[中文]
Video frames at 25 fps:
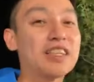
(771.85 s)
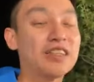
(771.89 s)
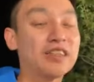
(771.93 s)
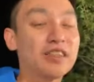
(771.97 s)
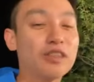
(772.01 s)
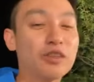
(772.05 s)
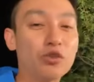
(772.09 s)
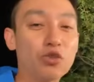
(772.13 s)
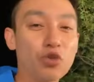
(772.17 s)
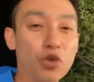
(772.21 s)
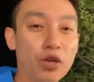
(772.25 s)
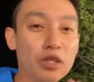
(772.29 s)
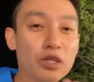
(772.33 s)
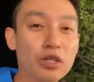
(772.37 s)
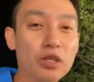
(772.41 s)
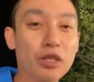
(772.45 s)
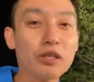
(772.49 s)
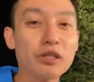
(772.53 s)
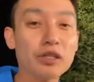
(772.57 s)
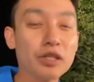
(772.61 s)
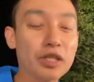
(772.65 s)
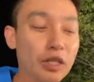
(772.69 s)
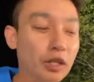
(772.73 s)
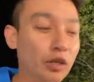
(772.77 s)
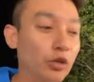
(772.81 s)
这样子全
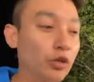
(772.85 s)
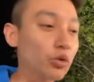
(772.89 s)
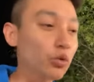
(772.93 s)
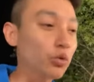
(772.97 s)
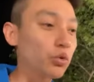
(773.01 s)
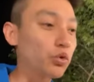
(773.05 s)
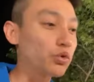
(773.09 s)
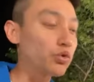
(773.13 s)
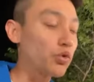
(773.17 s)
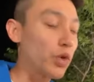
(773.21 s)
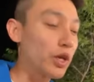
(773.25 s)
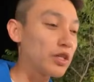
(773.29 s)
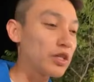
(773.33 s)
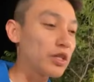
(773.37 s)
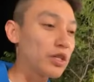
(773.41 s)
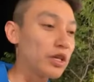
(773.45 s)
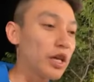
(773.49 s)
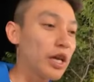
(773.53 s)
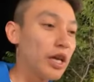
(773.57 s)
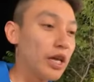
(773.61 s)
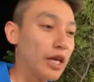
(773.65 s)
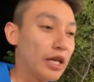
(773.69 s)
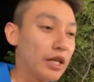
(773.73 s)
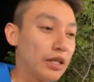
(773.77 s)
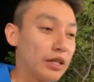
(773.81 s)
程监督，算是